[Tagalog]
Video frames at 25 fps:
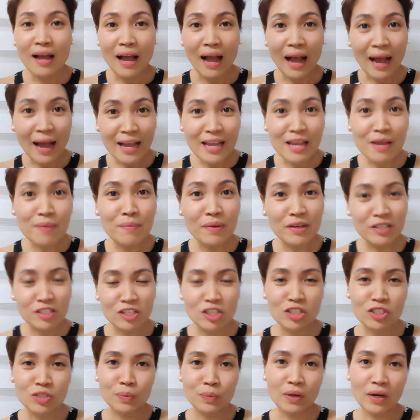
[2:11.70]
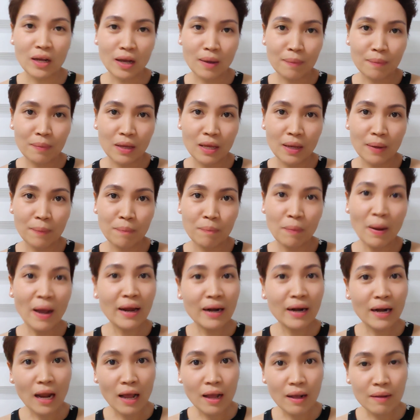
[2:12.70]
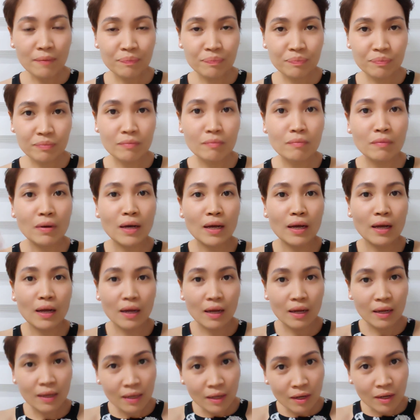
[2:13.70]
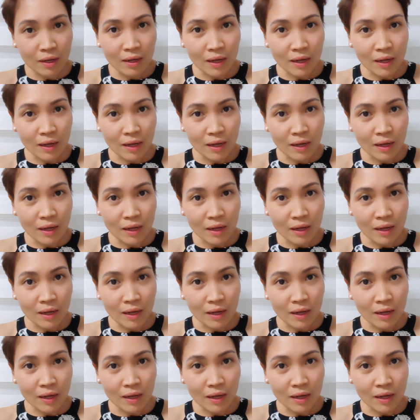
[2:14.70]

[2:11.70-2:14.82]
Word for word: ay i-message mo na kami para ma